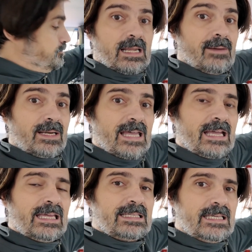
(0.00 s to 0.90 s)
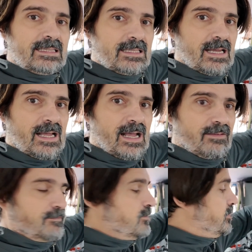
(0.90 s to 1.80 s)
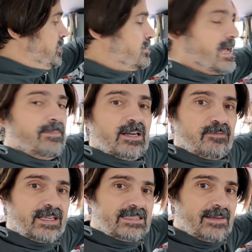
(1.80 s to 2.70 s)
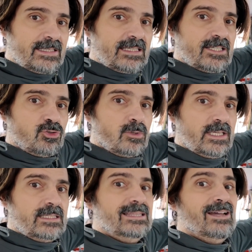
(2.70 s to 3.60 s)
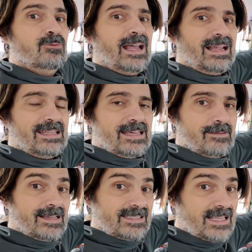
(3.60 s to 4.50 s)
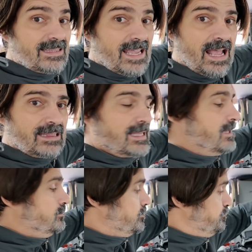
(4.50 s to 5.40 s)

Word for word: La verdad que el kit funciona perfectamente, es un kit de una calidad bastante alta